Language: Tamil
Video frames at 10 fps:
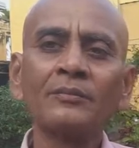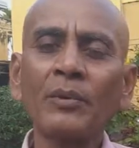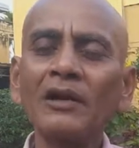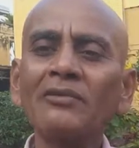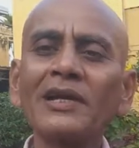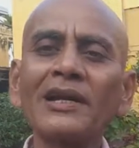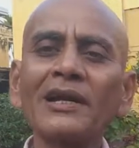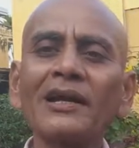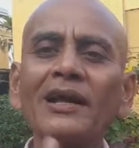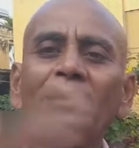பல்வேறு
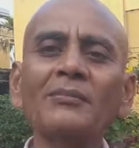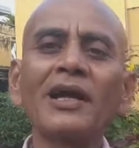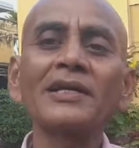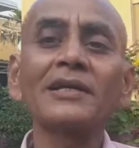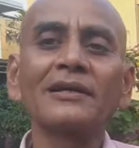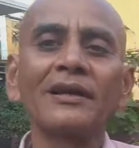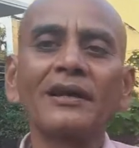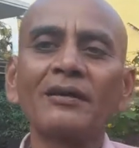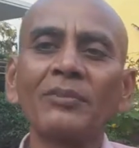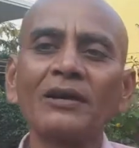இனங்களாக
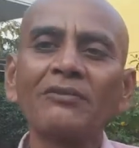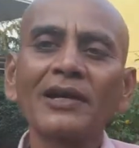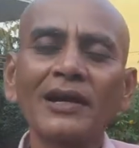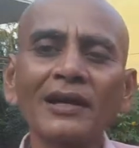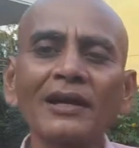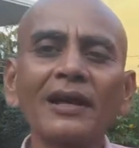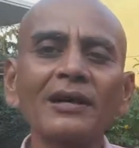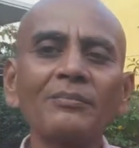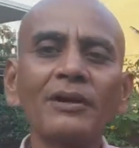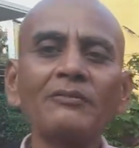மாறியிருக்கிறார்கள் பல்வேறு
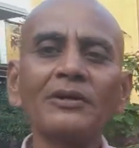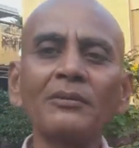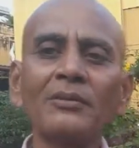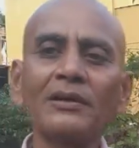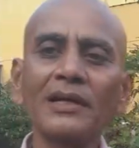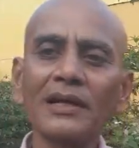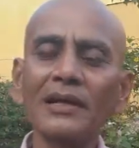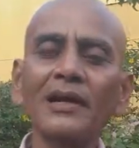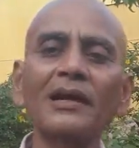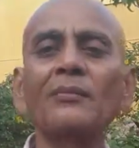இனங்களாக பல்வேறு
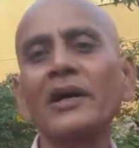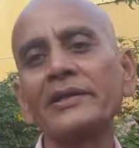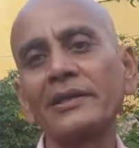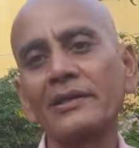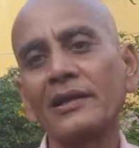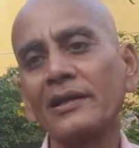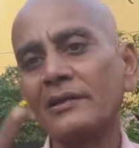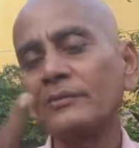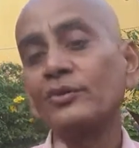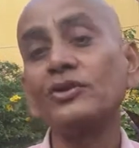நிறங்களாக மாறியிருக்கிறார்கள்
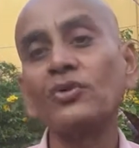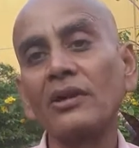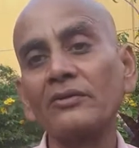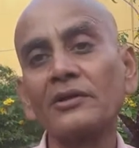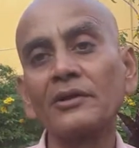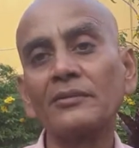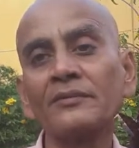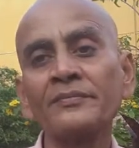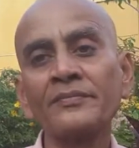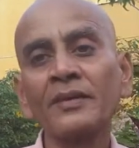என்று புரிந்து கொள்ள வேண்டும்
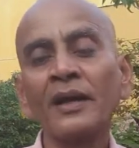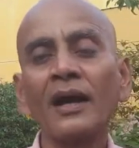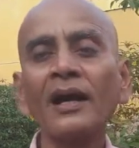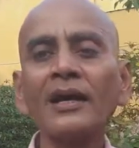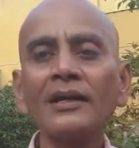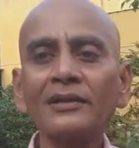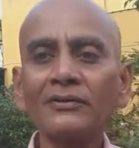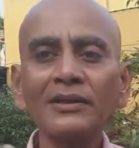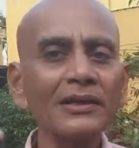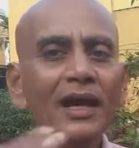ஆக இது
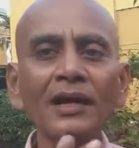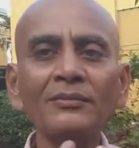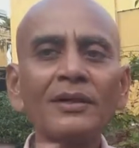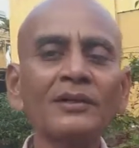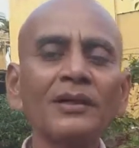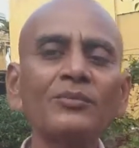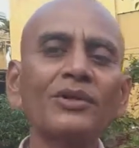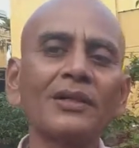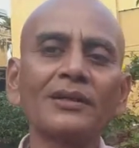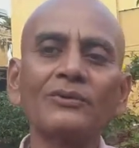வந்து யாரும் மறுக்க
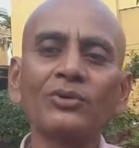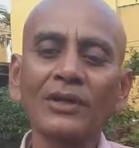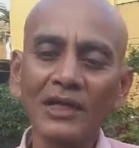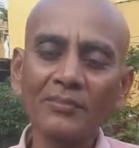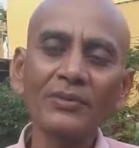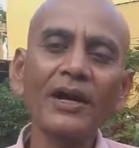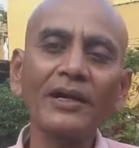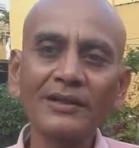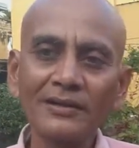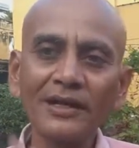முடியாது ஒரு கருப்பராக
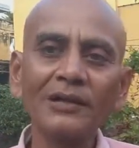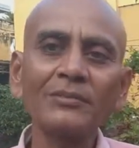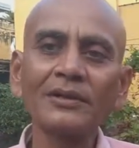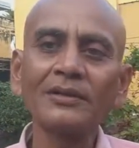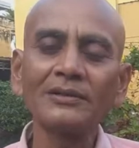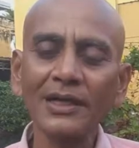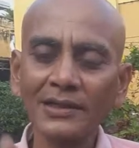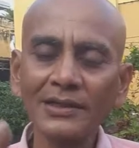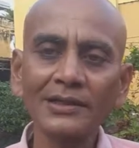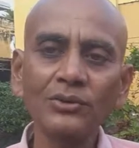இருந்தாலும்
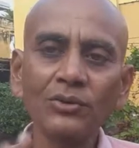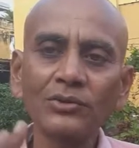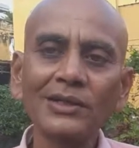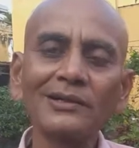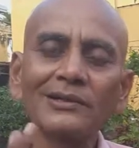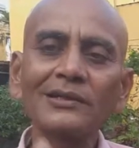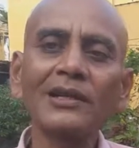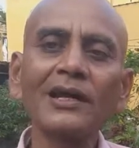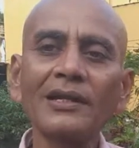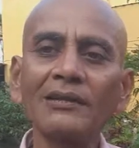நிலநடுக்க இருந்து
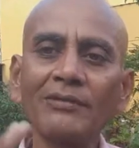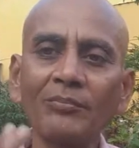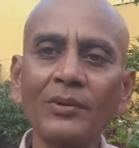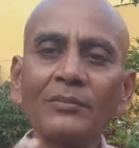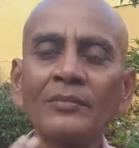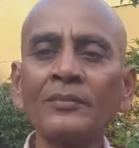தான் அந்த வெப்பம்